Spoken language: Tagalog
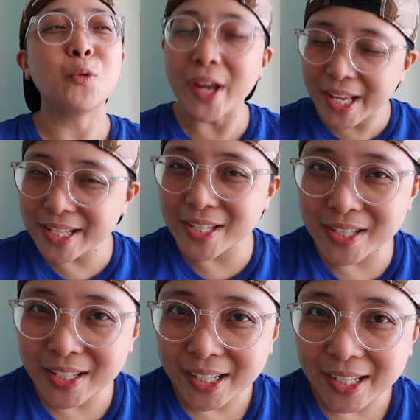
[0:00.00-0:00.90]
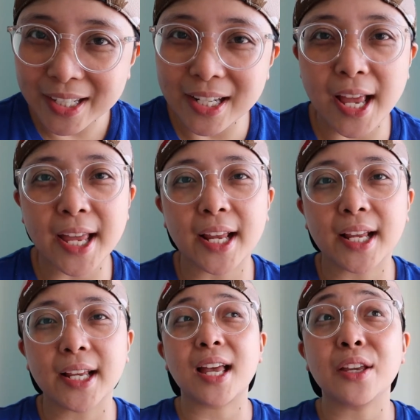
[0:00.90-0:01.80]
ways. Like
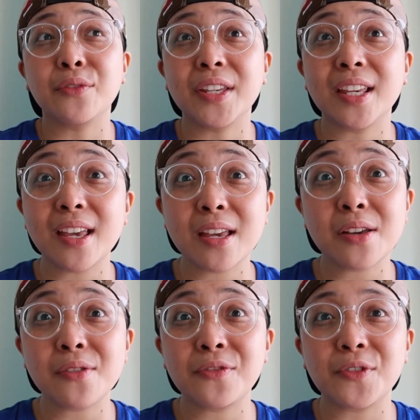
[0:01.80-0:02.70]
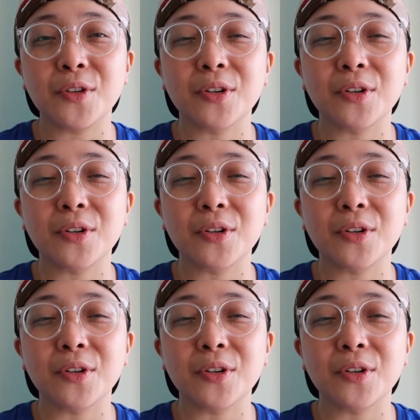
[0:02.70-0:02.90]
IVF,